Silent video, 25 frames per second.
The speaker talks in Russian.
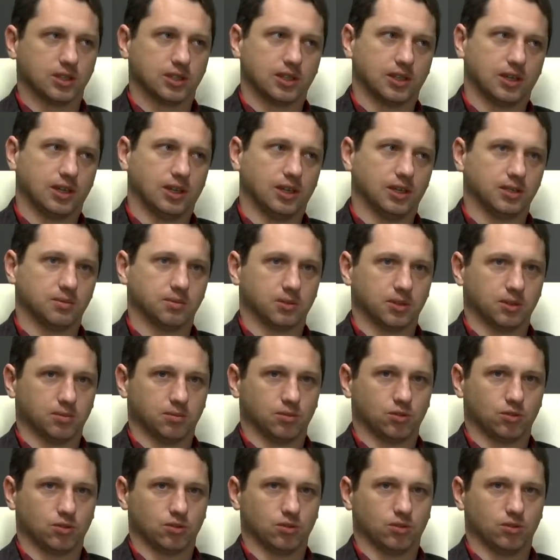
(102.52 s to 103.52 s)
разорились,
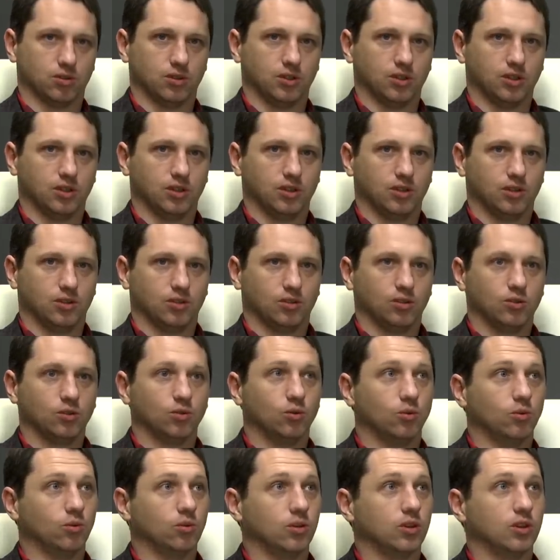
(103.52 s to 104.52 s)
потому что,
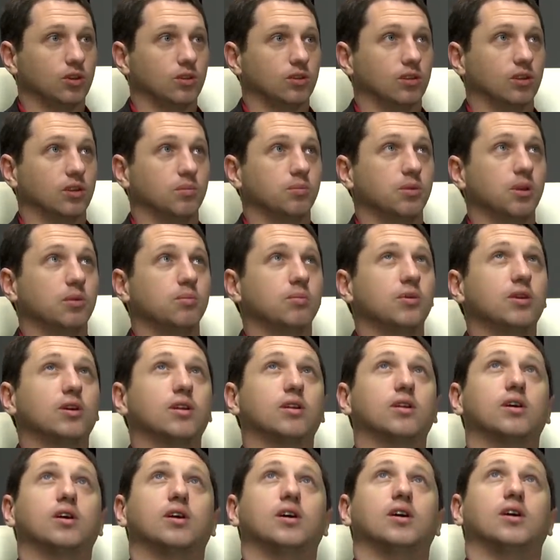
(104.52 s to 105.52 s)
ну,
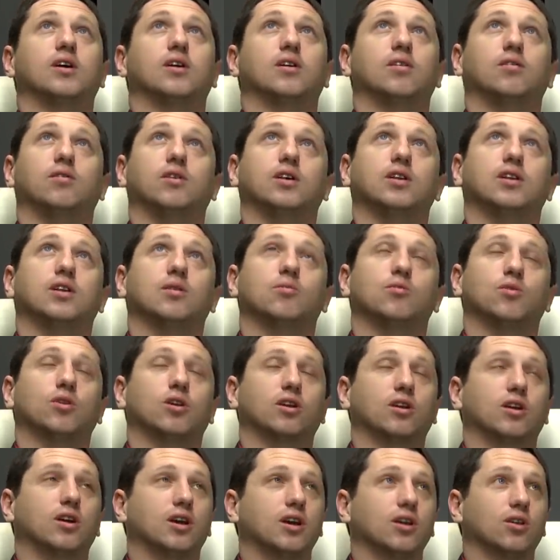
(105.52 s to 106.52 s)
например, в этом
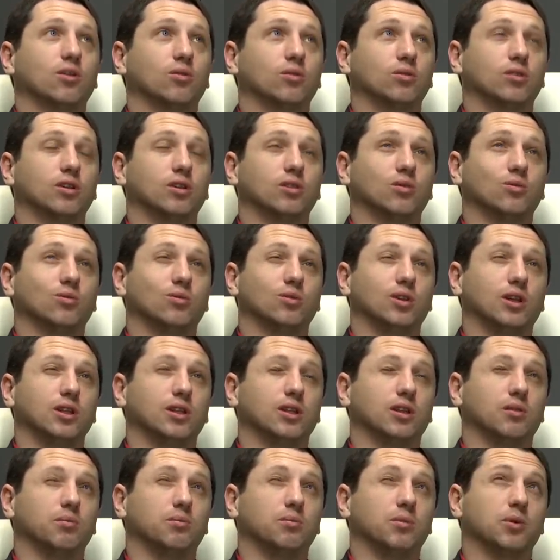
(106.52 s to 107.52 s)
урагане утонуло
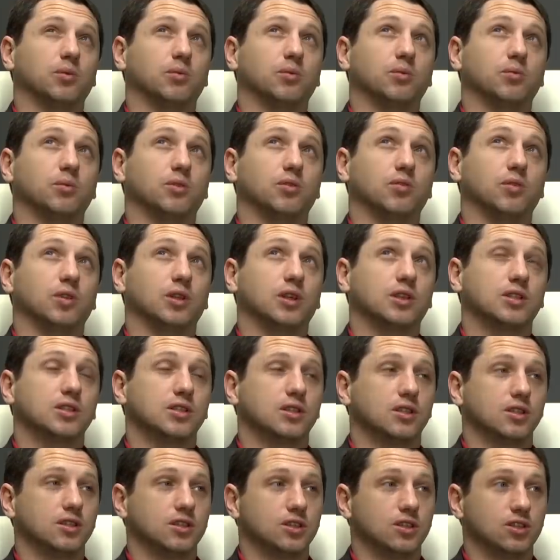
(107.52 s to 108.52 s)
там, по-моему,
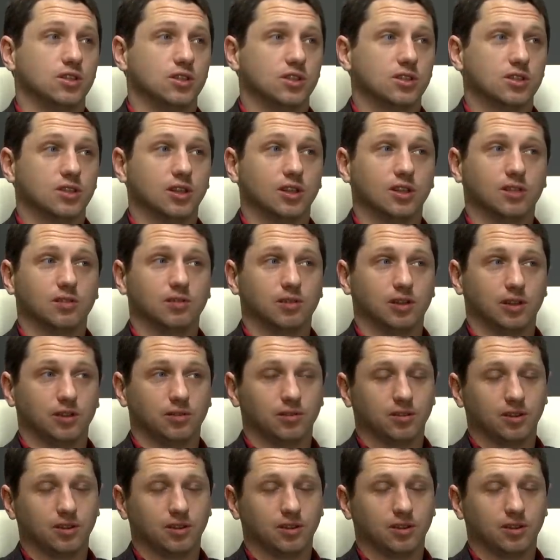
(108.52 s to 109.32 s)
12 тысяч Nissan Leaf.